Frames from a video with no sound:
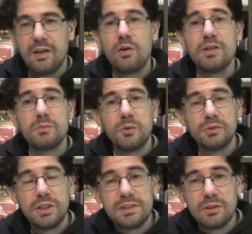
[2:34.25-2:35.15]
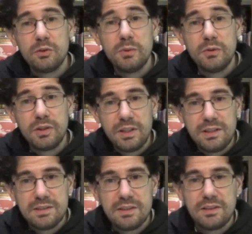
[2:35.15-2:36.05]
corresponde à edição número
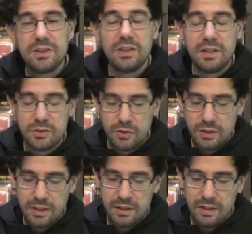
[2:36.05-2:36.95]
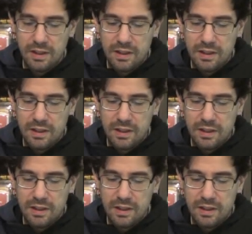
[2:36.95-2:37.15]
15 de Le Historier,